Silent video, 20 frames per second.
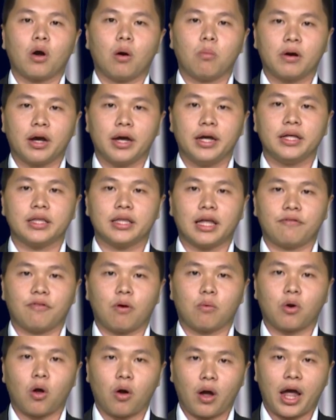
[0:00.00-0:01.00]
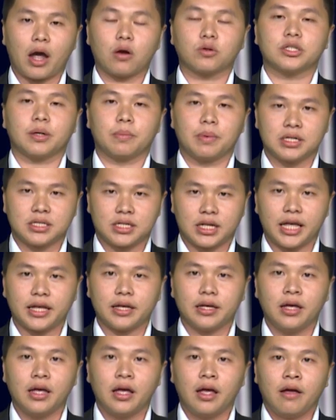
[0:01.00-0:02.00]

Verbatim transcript: không khí tại vòng knockout Champions League.